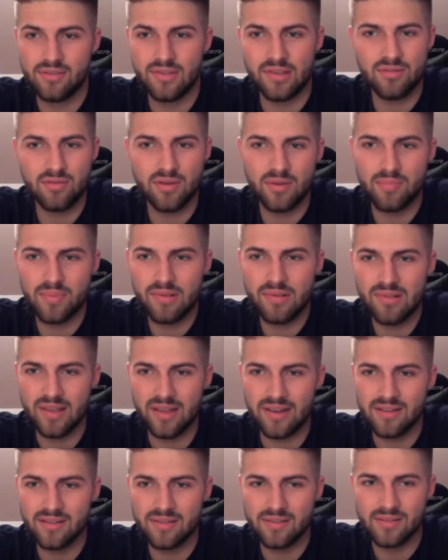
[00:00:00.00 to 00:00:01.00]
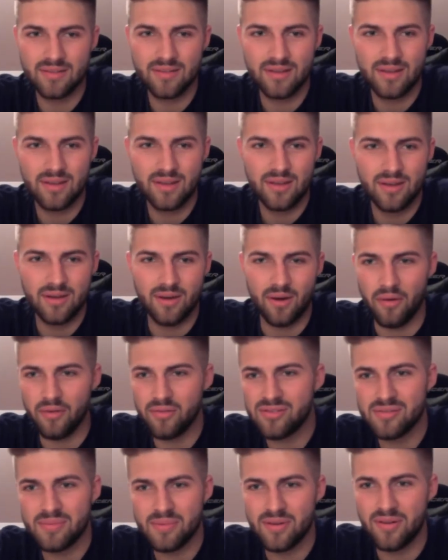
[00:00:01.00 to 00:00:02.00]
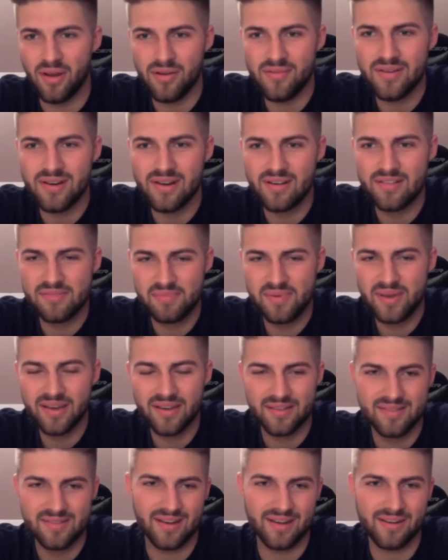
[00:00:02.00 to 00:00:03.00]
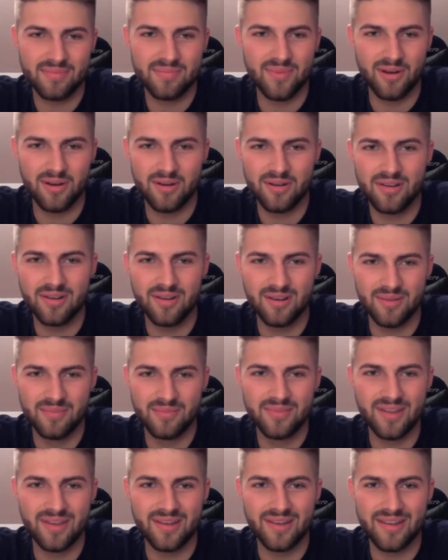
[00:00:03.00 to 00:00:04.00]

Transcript: ist so ein bisschen einen Entrepreneurial Spirit, sagt man auch. Und da äh,